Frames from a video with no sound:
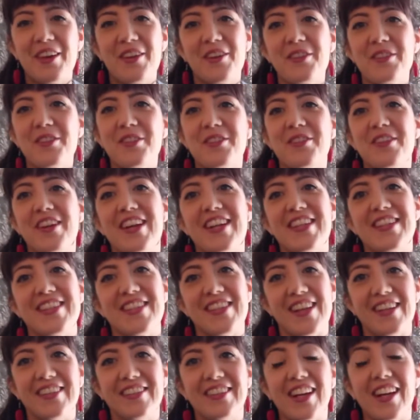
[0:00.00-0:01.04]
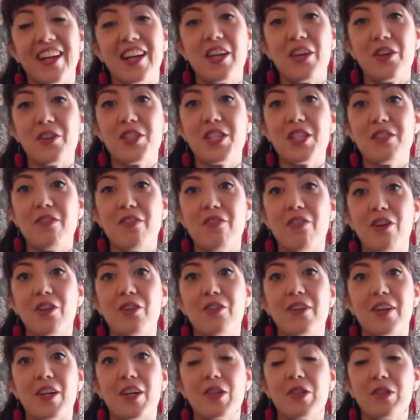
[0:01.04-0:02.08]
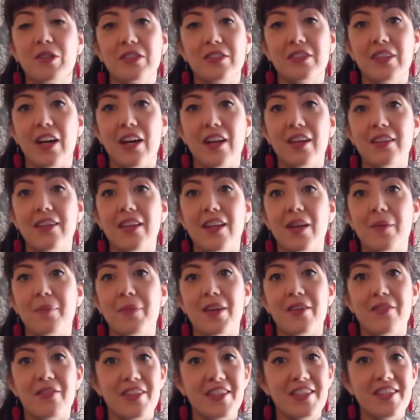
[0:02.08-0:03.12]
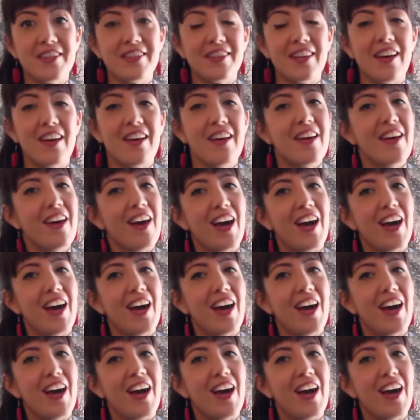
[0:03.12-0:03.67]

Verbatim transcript: Io sono Alessandra e oggi vi voglio raccontare della mia visita